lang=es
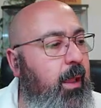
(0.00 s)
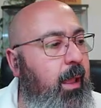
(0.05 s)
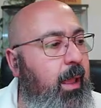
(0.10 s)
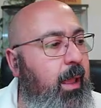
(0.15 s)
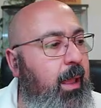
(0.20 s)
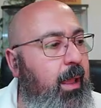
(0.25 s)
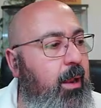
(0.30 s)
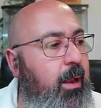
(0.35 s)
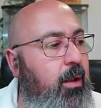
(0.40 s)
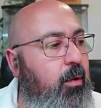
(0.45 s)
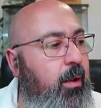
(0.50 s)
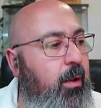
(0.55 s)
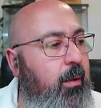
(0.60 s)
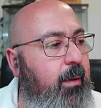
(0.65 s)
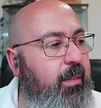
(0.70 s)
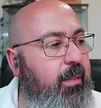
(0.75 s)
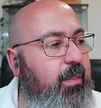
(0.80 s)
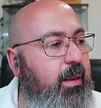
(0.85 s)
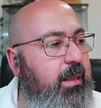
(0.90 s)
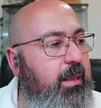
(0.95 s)
eh, lo que
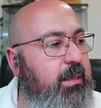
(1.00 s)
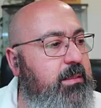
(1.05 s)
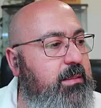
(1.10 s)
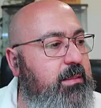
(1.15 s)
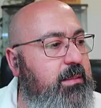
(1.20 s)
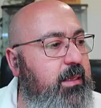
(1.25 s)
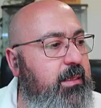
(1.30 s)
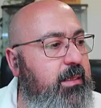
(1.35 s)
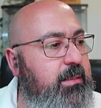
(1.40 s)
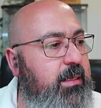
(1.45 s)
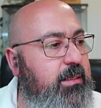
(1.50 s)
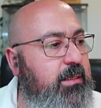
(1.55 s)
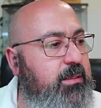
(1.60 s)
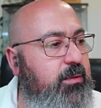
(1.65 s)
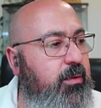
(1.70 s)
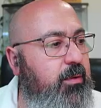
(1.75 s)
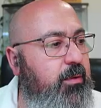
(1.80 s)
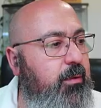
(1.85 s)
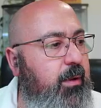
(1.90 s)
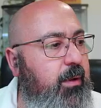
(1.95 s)
va a hacer es, es
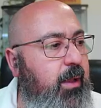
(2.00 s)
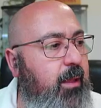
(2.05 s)
esto, ¿no?